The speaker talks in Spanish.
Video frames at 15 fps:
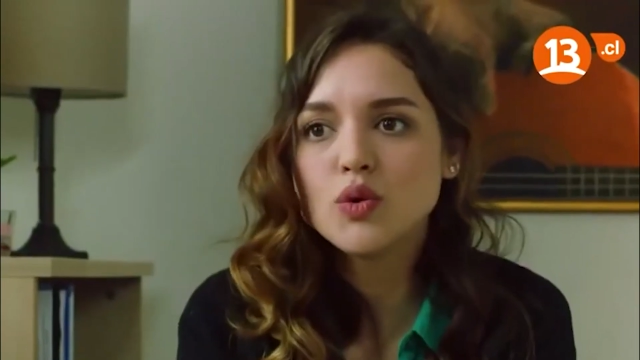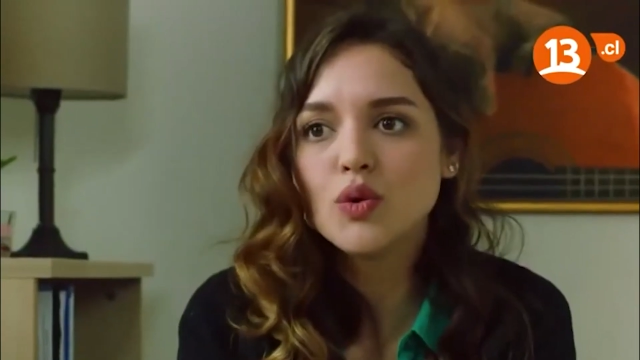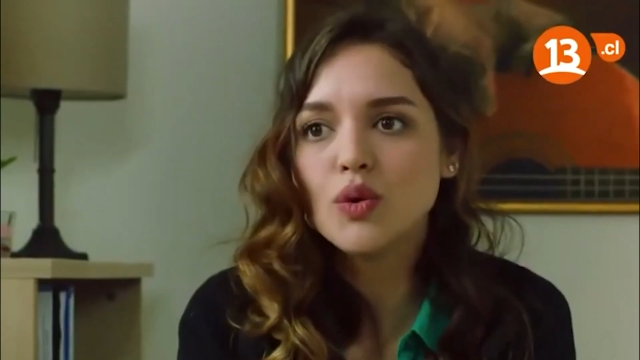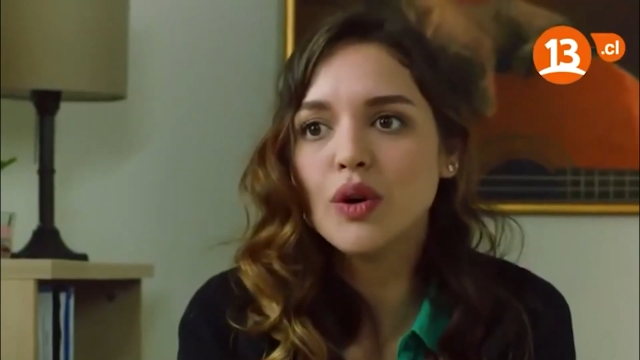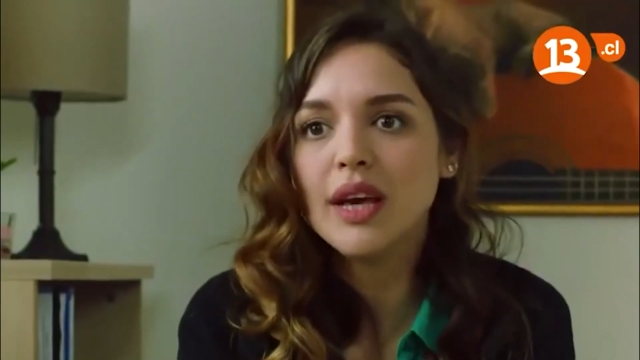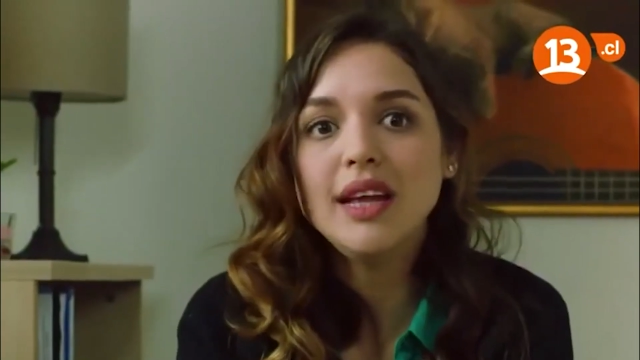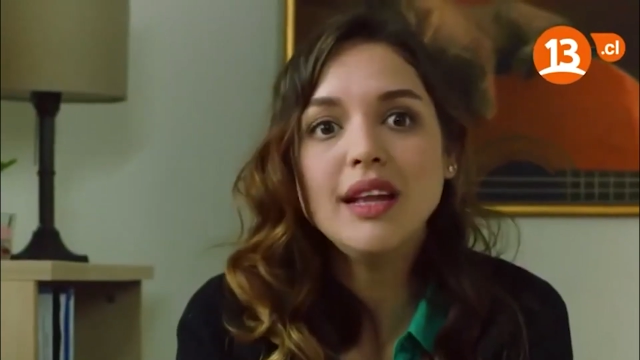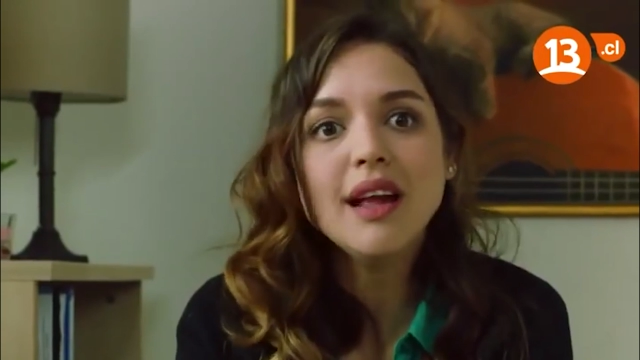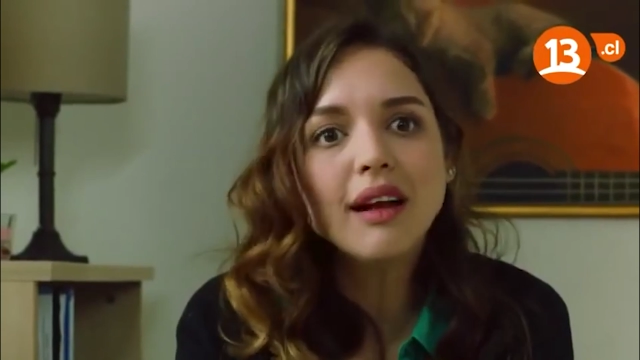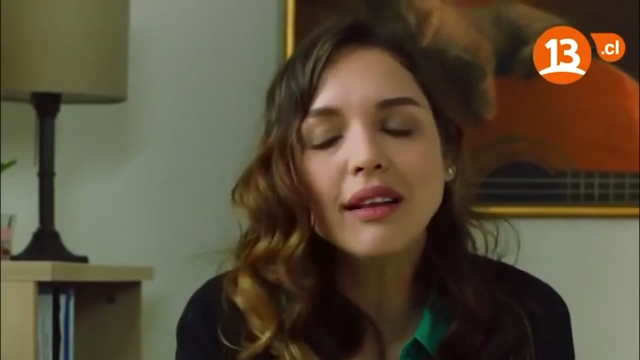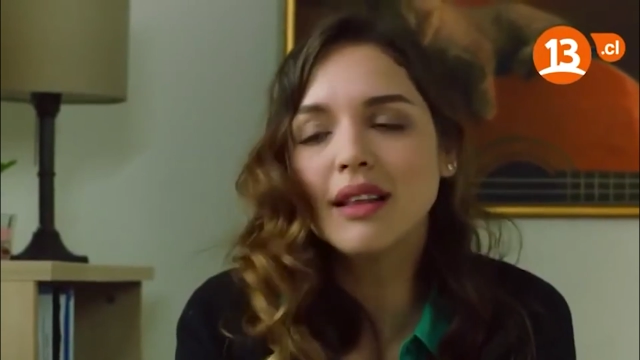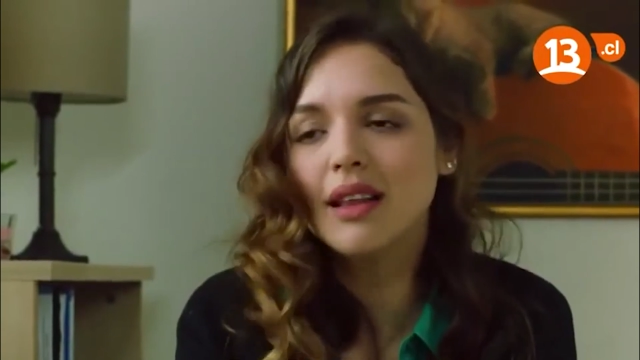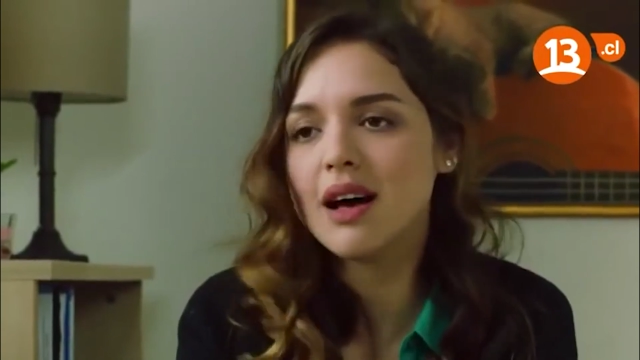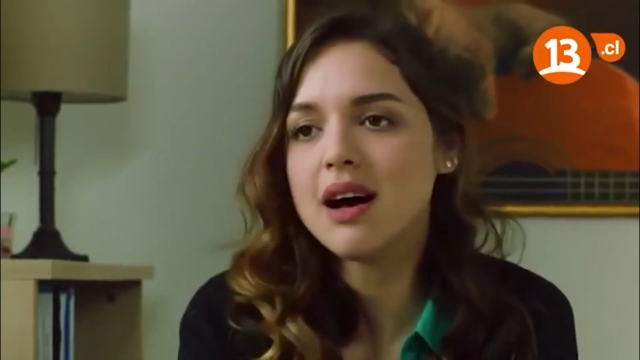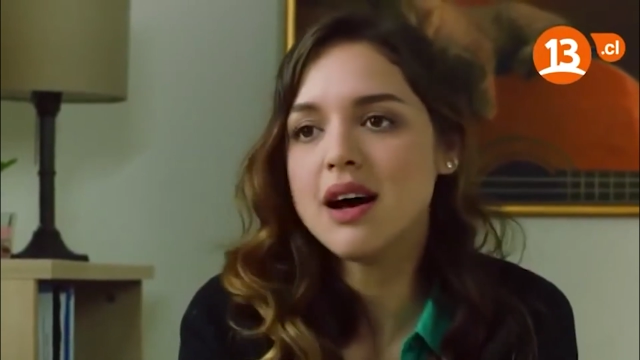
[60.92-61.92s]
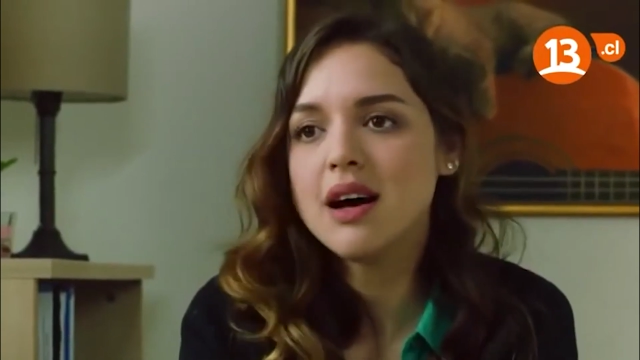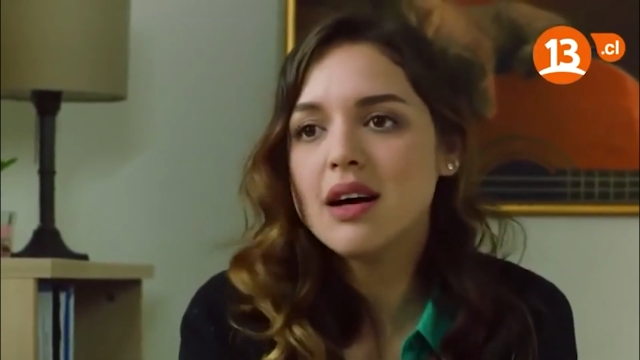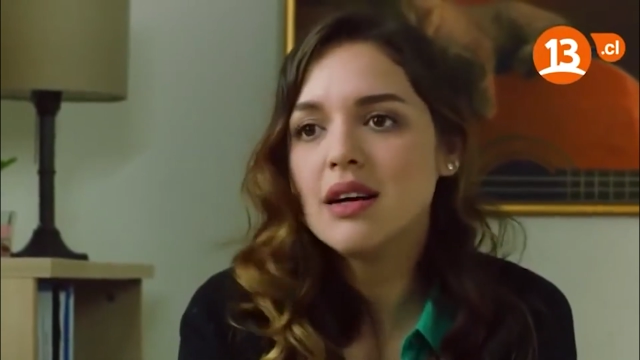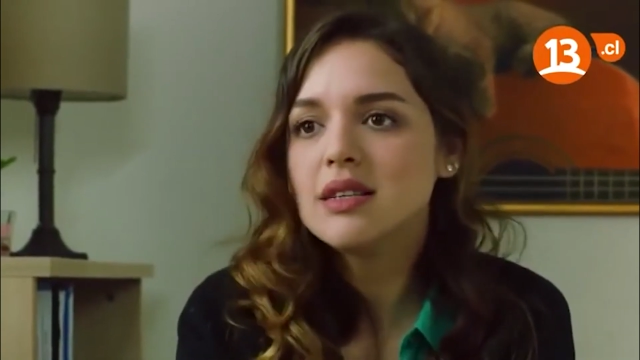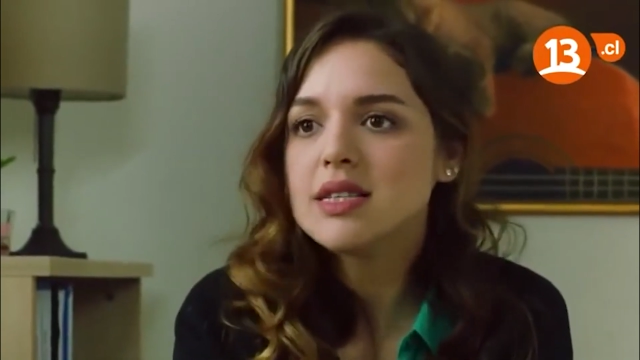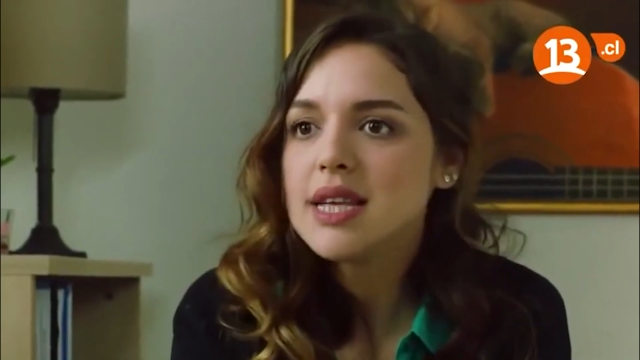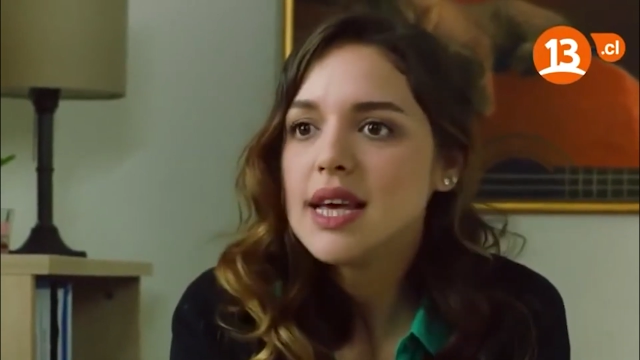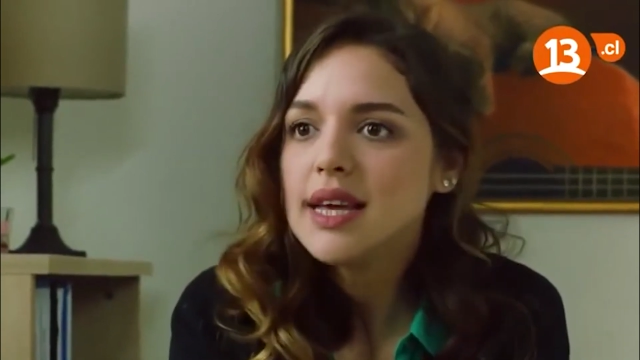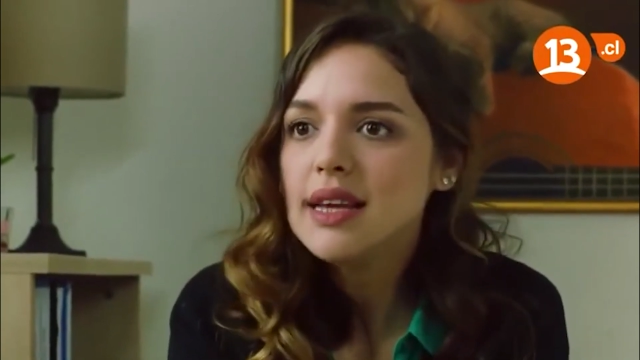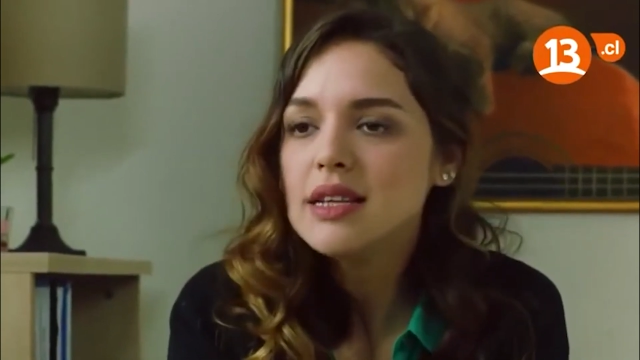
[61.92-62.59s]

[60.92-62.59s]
lo único que quería era